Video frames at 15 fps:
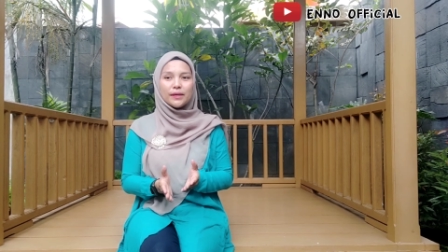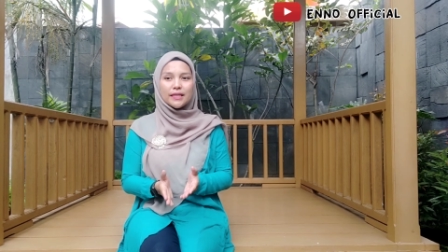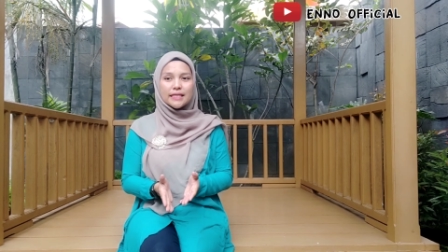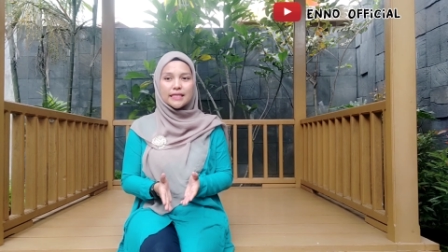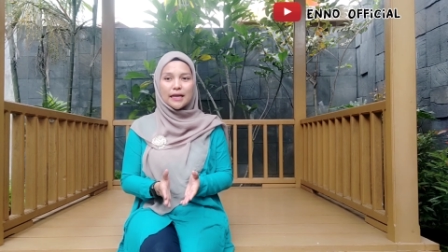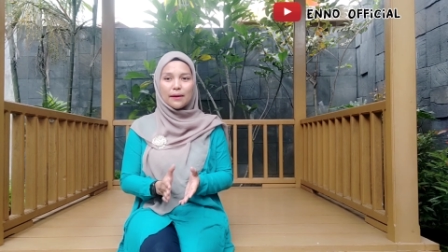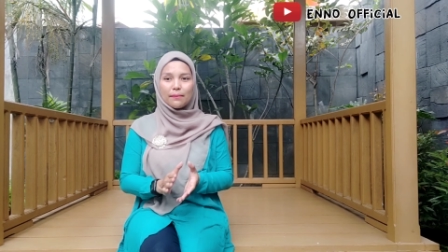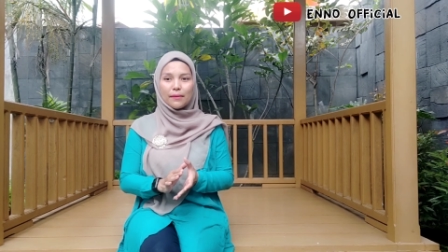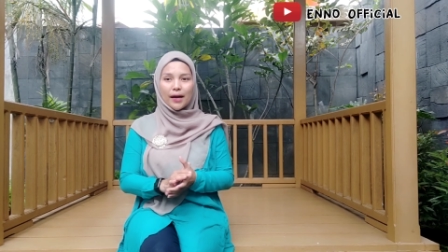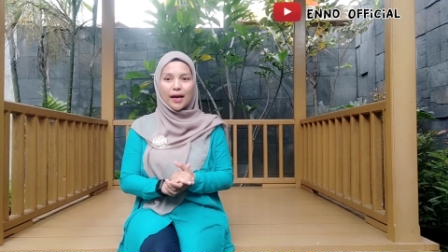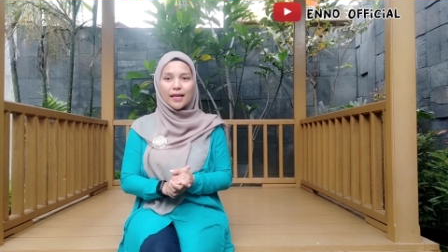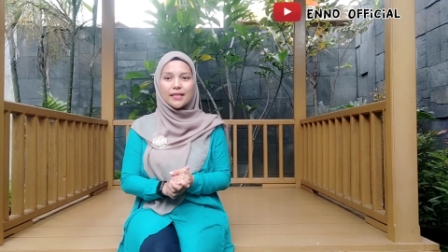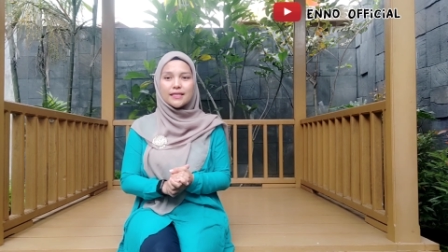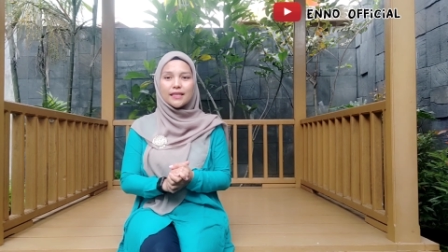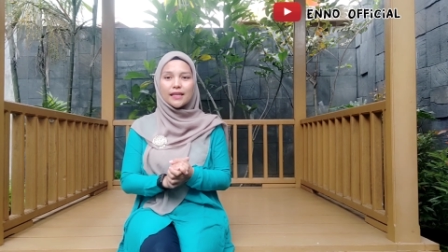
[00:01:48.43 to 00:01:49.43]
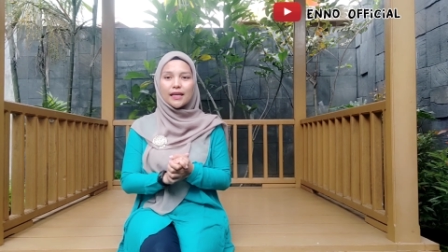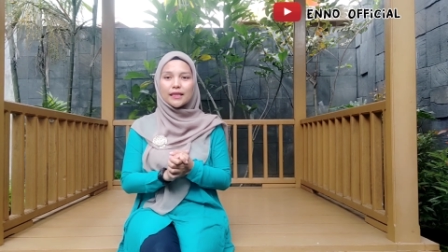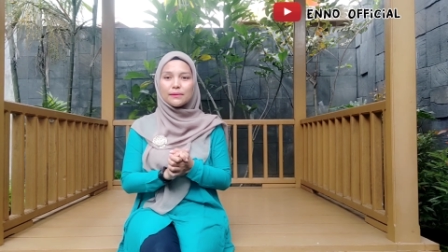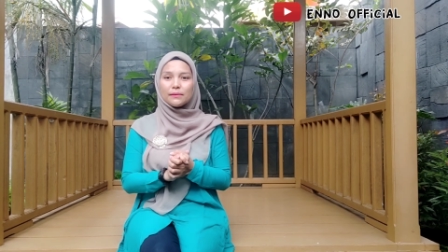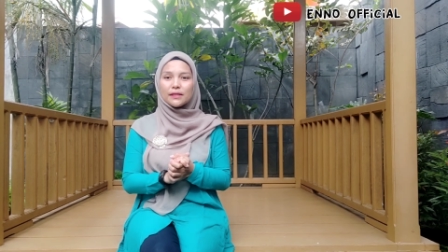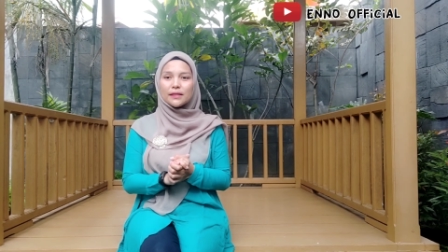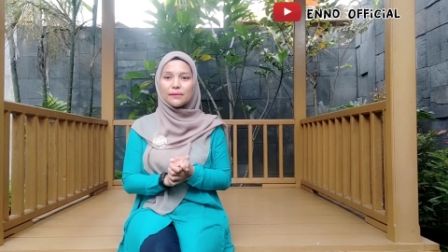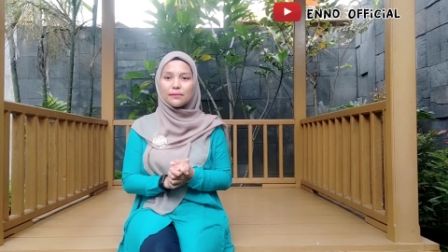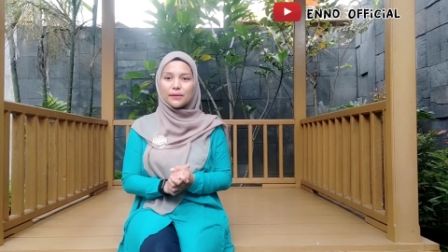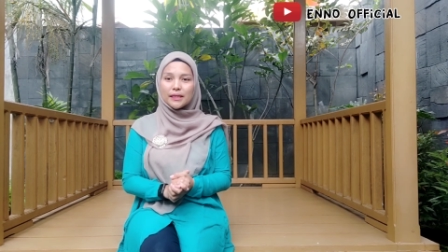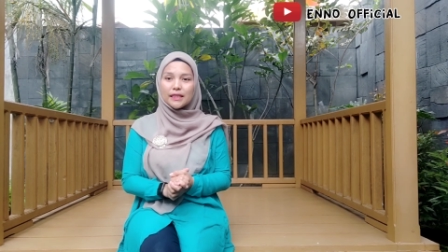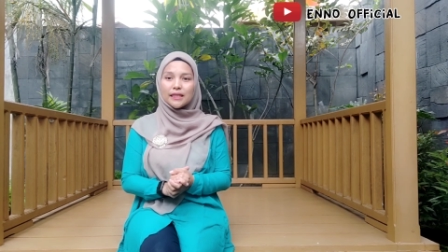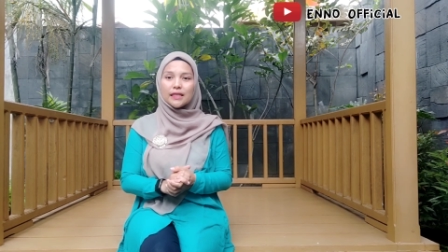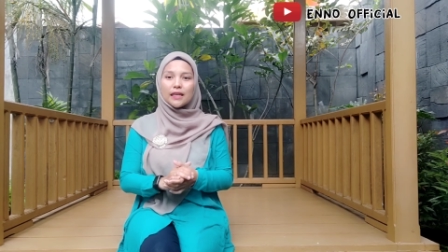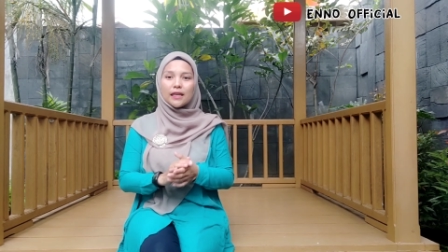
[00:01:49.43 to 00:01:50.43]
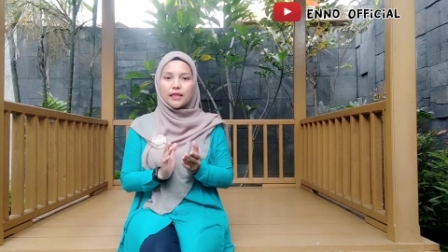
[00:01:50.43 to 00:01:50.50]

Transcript: pinjaman jika teman-teman